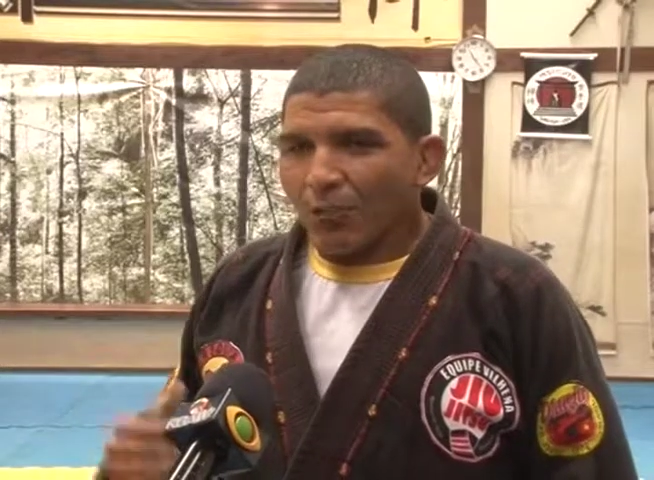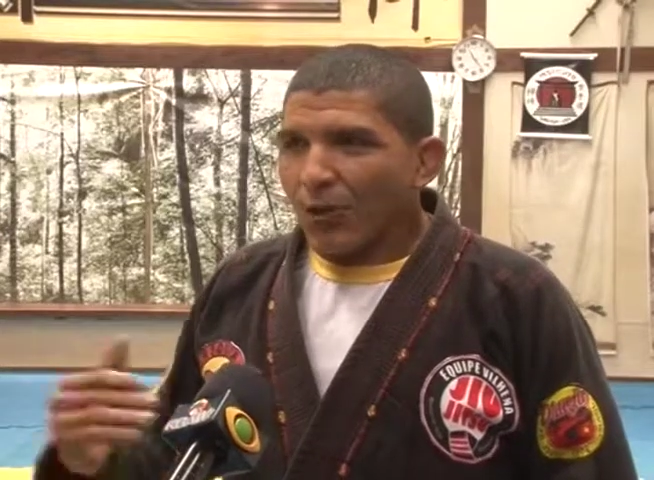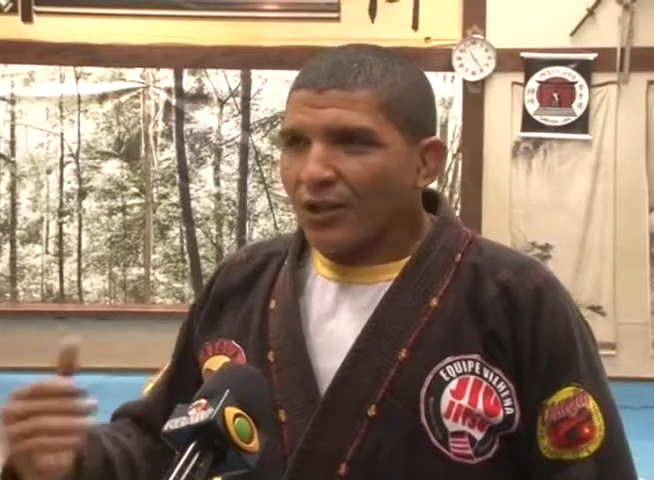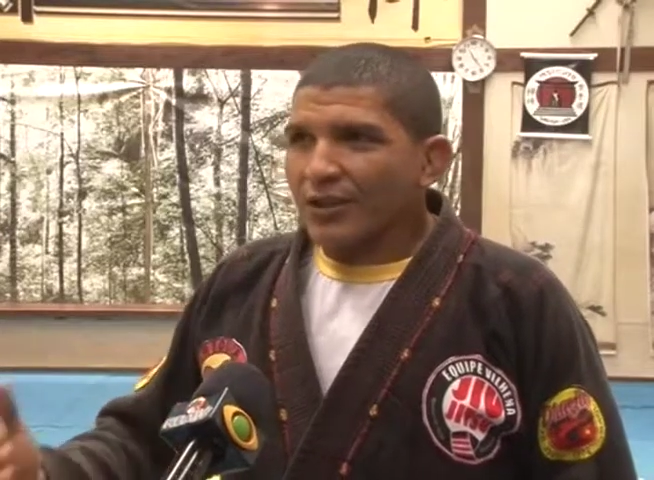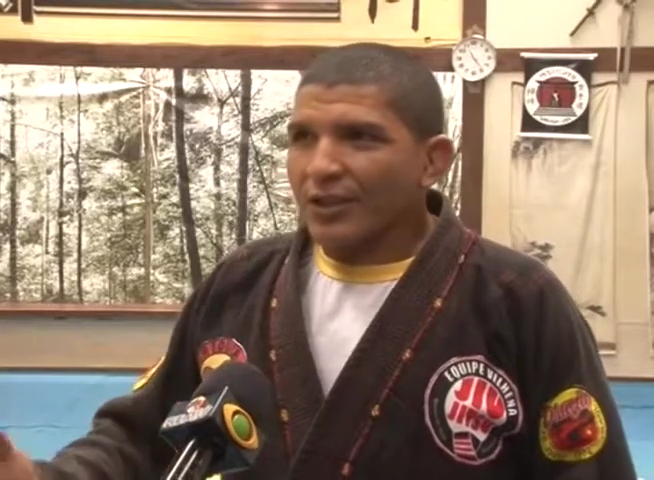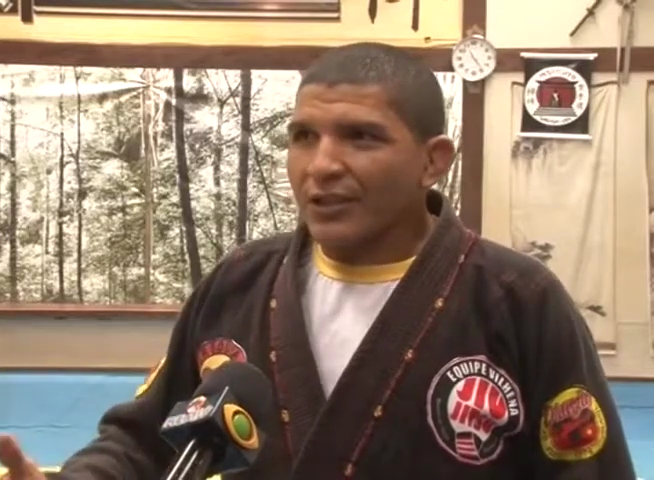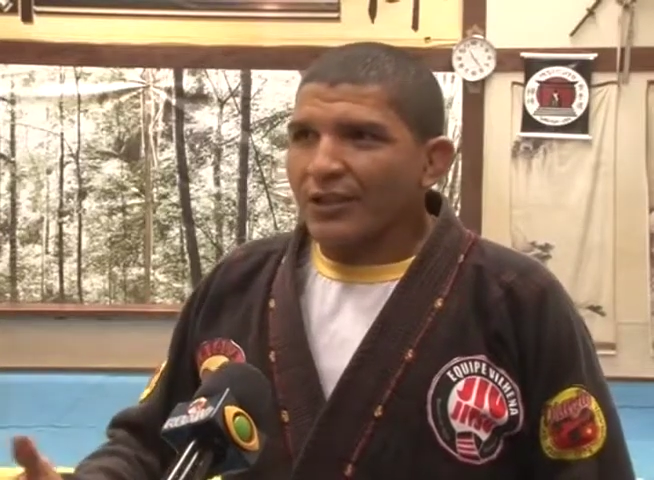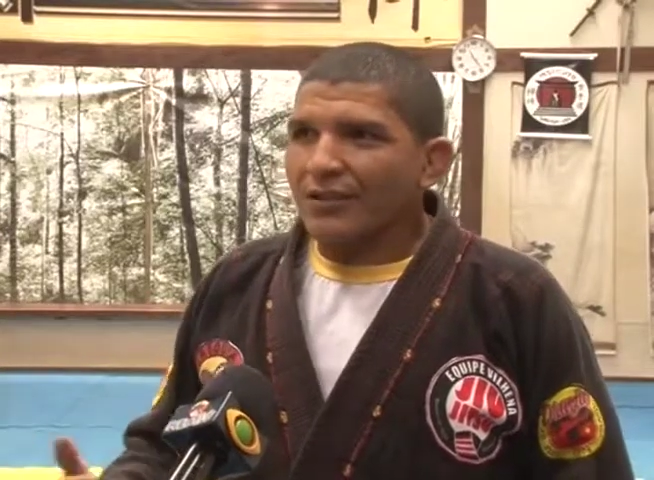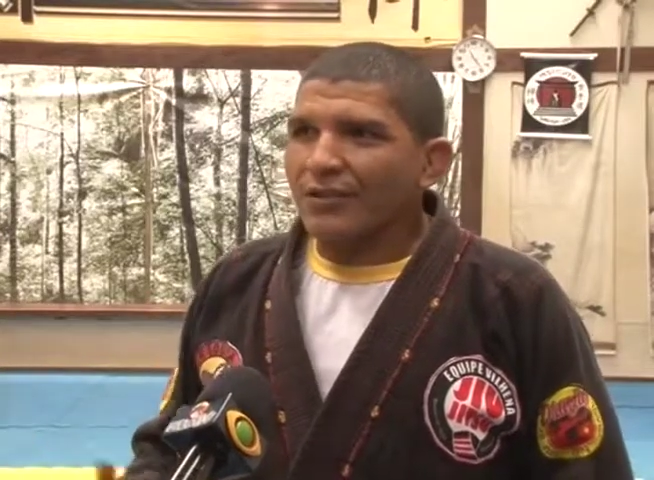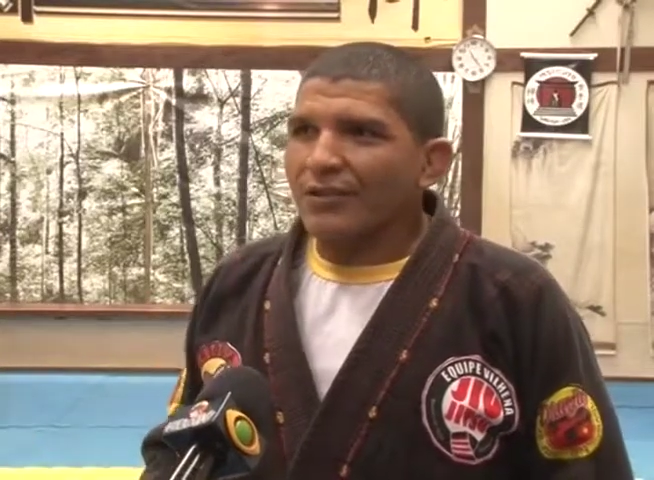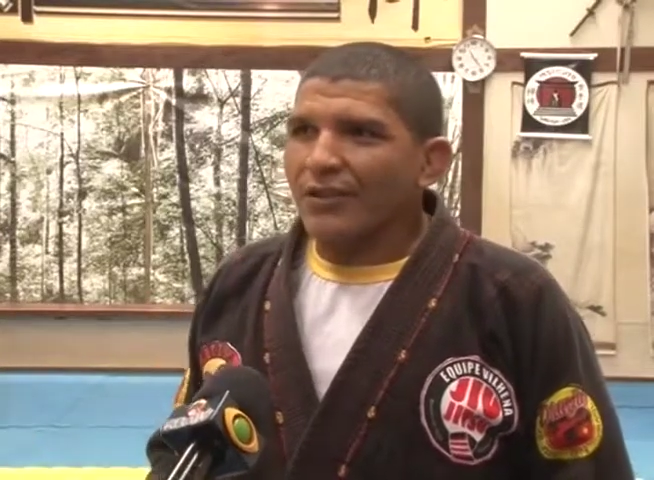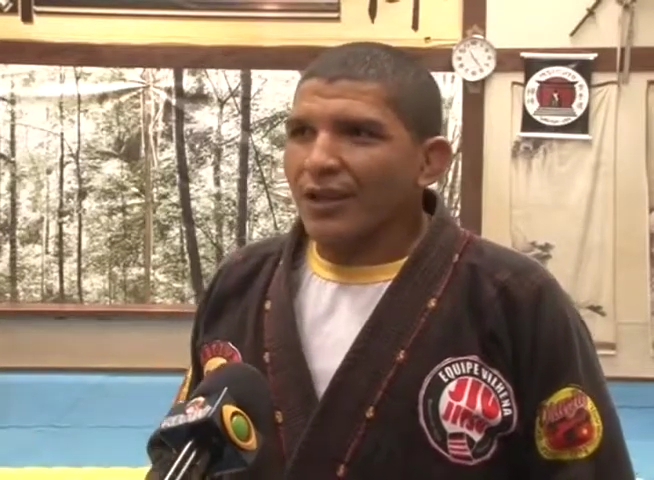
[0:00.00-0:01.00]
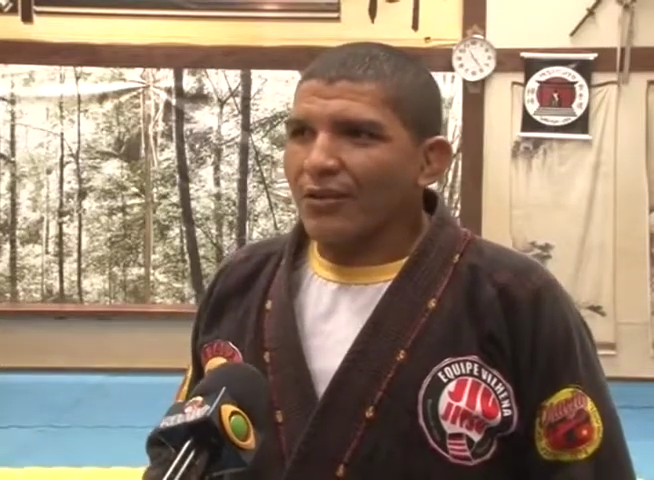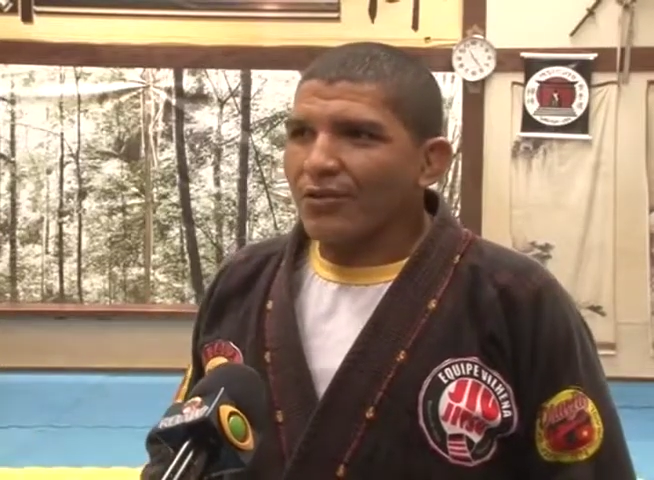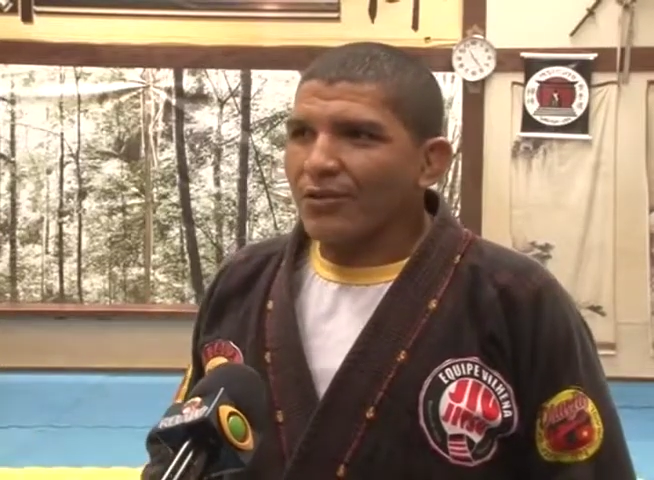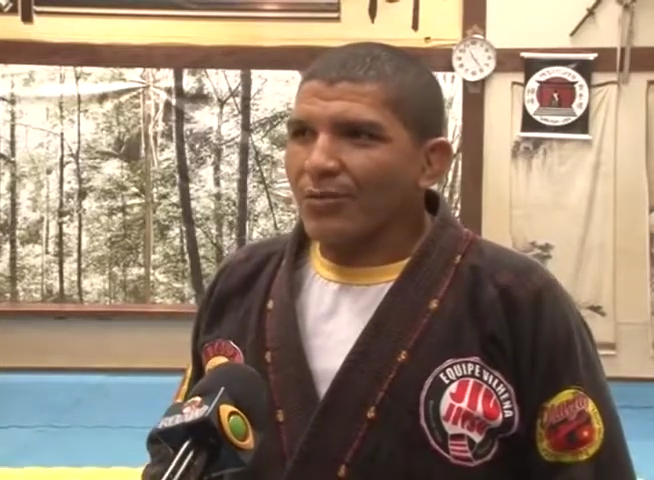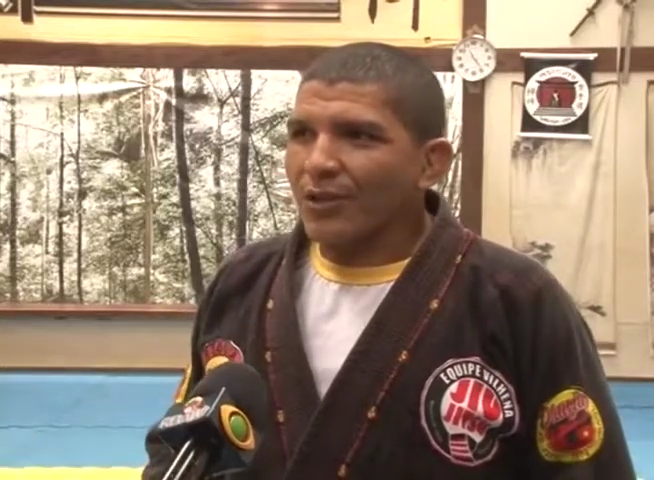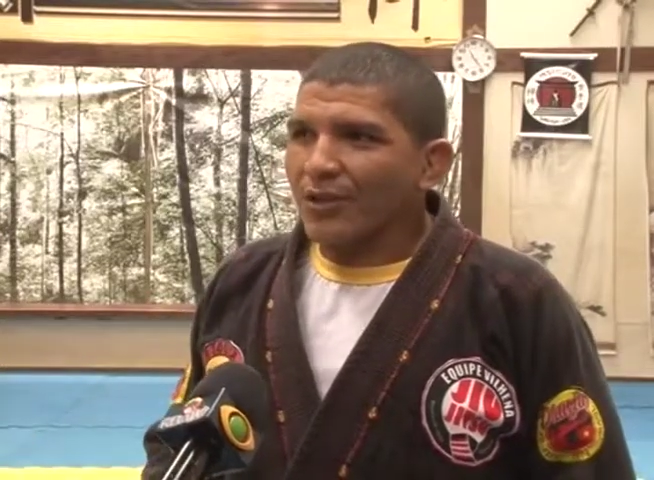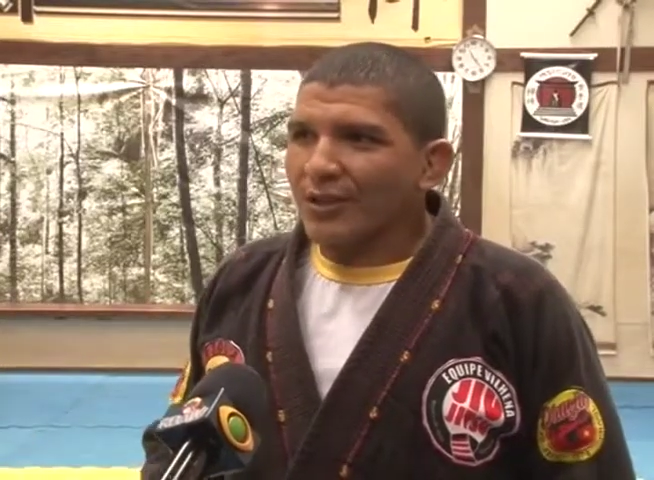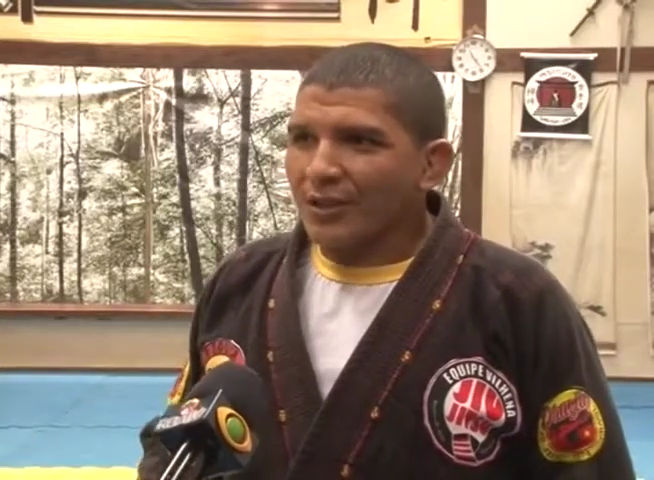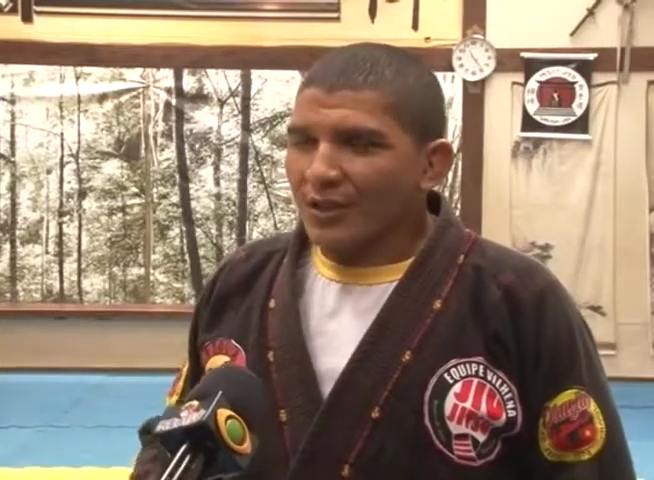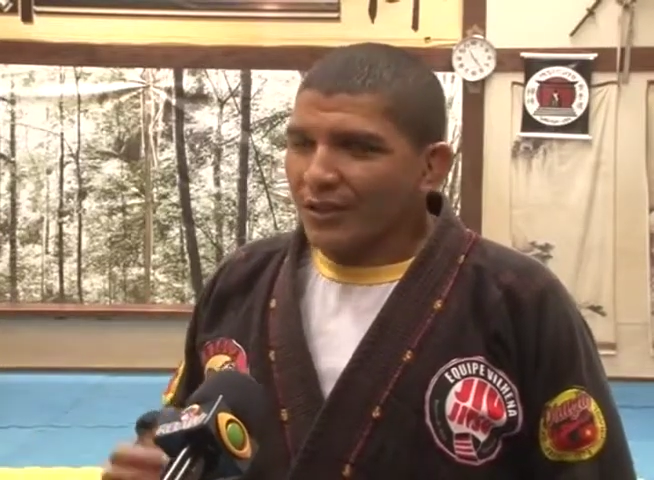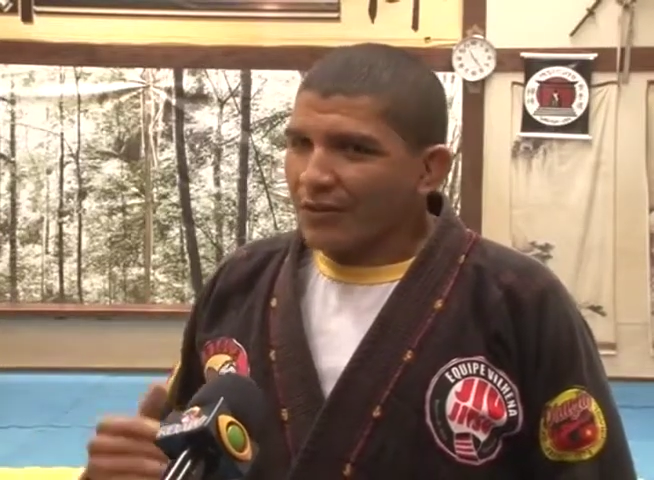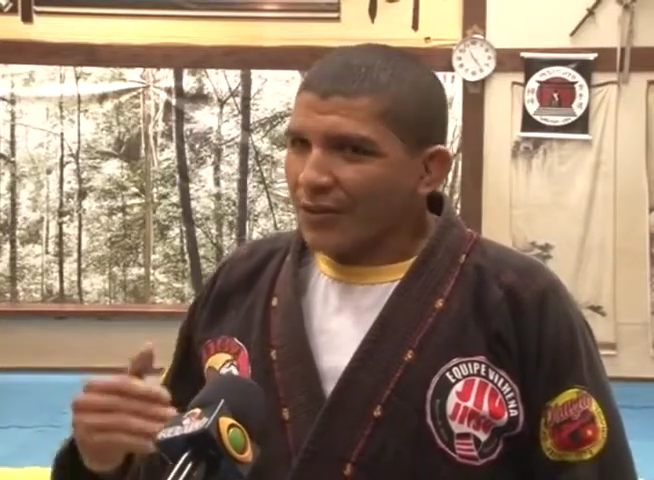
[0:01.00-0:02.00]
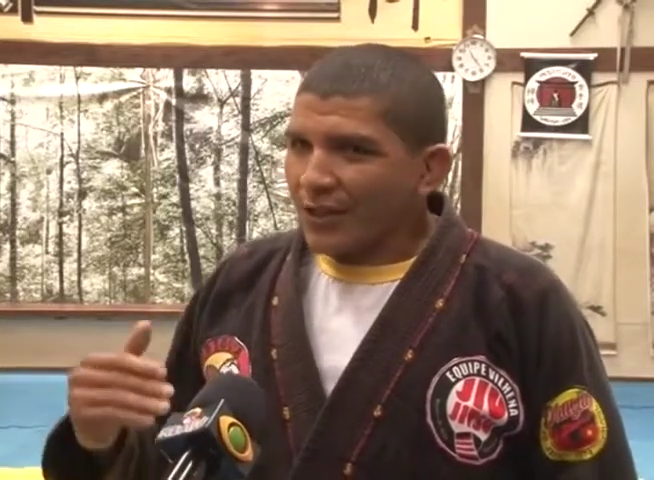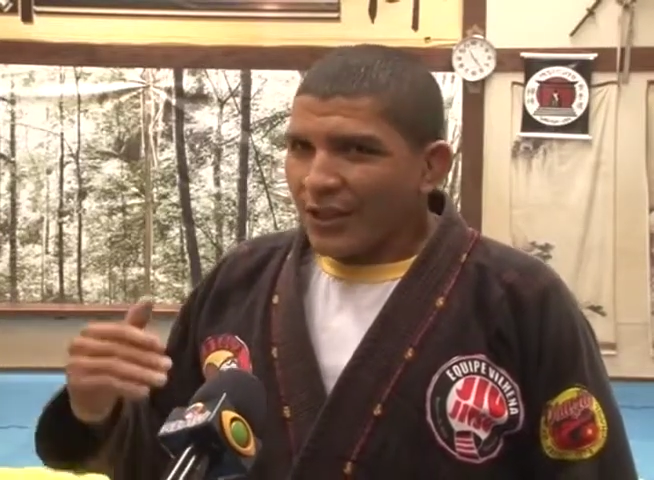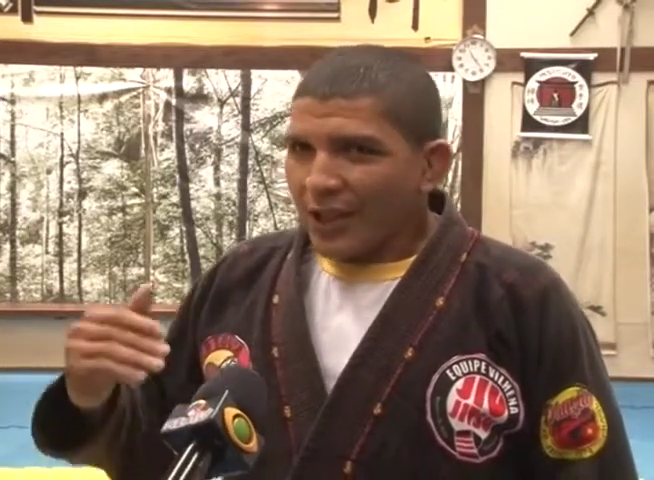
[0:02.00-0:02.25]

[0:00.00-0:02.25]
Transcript: maltratando seus alunos, maltratando